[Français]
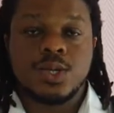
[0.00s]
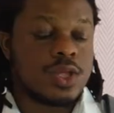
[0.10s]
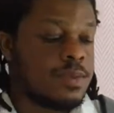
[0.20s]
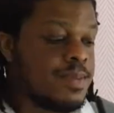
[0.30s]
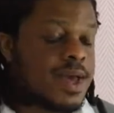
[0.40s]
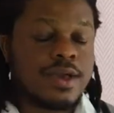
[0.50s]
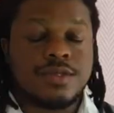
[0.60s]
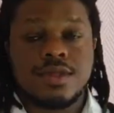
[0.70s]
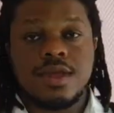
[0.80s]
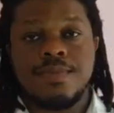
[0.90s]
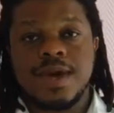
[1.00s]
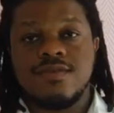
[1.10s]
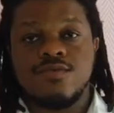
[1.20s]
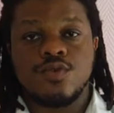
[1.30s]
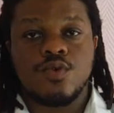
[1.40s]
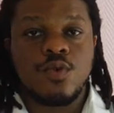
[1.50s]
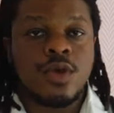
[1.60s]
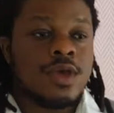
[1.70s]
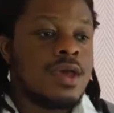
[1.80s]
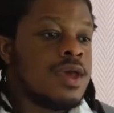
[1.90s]
Je n'ai pas cassé d'appareil photo
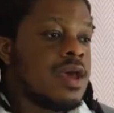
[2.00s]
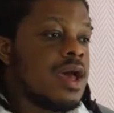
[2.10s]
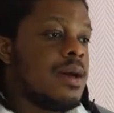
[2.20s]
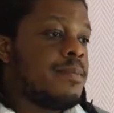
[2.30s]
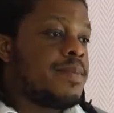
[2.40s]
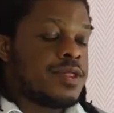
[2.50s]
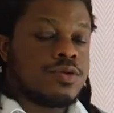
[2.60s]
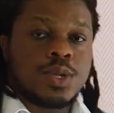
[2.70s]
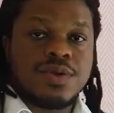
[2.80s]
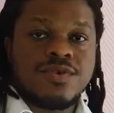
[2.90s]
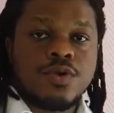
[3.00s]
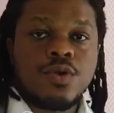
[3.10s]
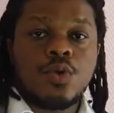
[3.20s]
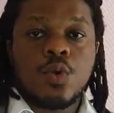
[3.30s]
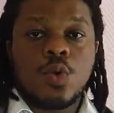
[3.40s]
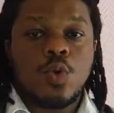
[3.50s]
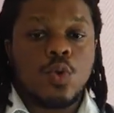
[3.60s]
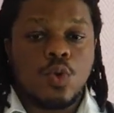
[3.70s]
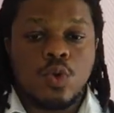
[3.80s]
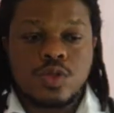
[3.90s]
parce que j'avais un
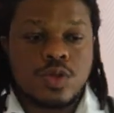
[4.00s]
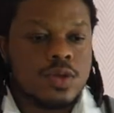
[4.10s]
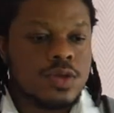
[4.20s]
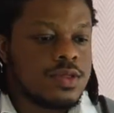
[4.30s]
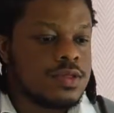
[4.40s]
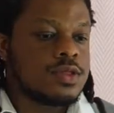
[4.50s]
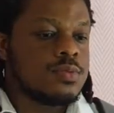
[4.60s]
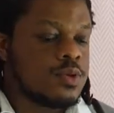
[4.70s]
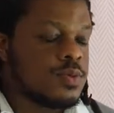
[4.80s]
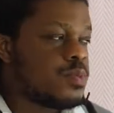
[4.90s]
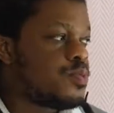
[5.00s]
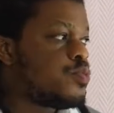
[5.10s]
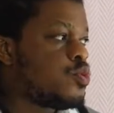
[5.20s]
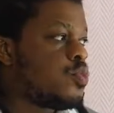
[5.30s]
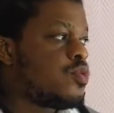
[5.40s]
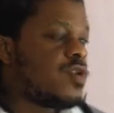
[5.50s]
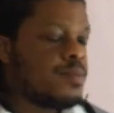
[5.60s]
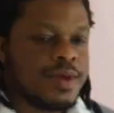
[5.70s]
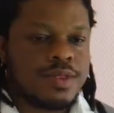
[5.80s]
ou l'autre, c'est simplement pour pouvoir